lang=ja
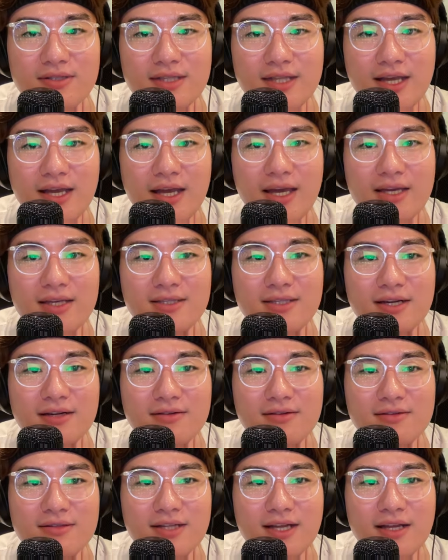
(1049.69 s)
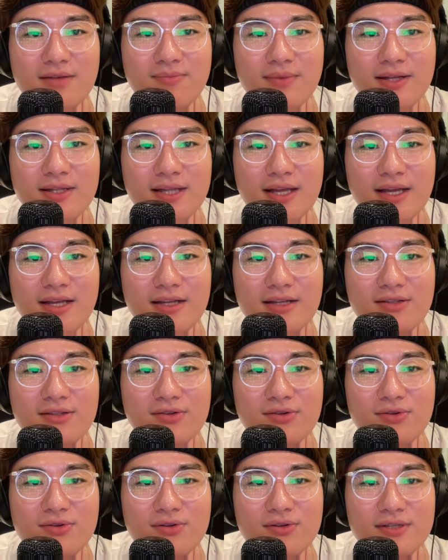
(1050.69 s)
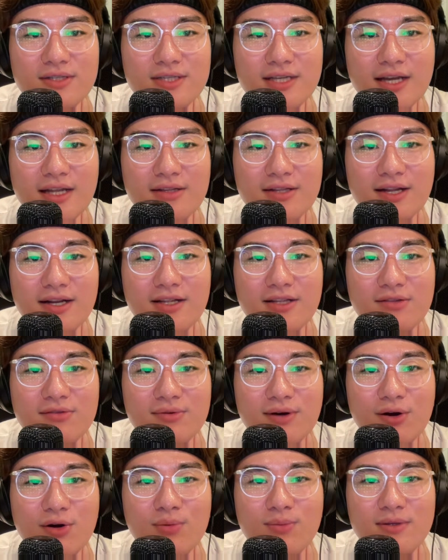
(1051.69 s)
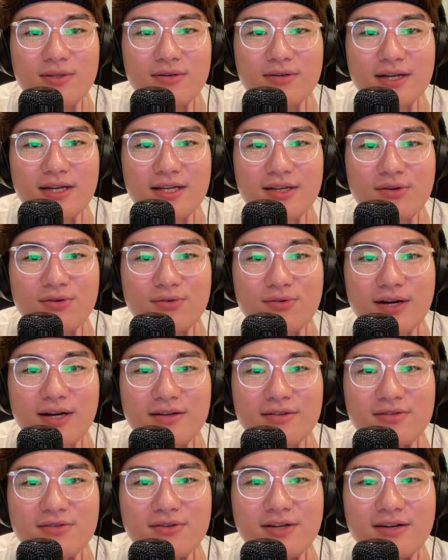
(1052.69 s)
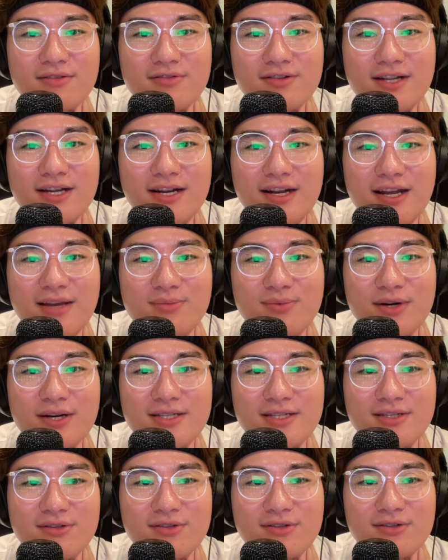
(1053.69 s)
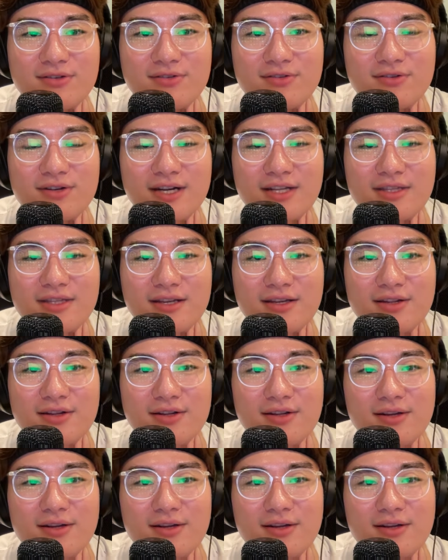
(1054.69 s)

で、一昨年まで同社タレントは大晦日に紅白とカウントダウンライブをはしごすることがあって、